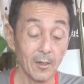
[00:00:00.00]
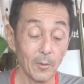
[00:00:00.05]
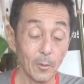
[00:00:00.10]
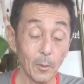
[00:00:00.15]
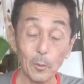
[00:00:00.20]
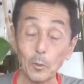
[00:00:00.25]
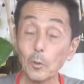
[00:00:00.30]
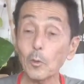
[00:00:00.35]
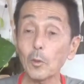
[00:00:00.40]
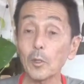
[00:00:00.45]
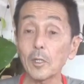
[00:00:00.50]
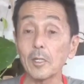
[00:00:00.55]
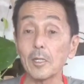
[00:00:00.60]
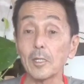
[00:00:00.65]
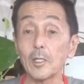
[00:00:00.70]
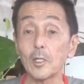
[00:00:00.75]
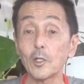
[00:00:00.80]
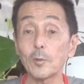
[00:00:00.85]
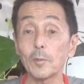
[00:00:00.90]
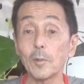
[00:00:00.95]
本当は
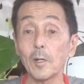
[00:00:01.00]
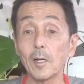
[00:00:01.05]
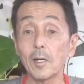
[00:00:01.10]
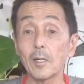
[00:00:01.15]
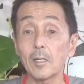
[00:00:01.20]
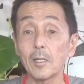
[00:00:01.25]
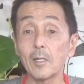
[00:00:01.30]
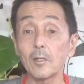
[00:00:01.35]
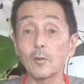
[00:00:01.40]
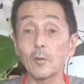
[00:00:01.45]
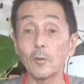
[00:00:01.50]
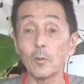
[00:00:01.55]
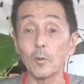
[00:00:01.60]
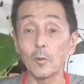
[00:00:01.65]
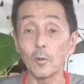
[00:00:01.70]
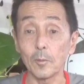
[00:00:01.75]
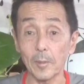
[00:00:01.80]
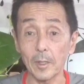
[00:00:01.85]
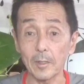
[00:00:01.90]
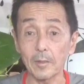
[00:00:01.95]
ね一番いいと
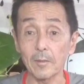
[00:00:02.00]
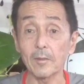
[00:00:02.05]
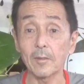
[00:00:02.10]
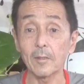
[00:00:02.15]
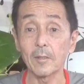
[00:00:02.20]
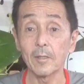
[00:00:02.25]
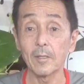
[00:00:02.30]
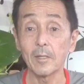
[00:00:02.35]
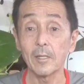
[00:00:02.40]
思います。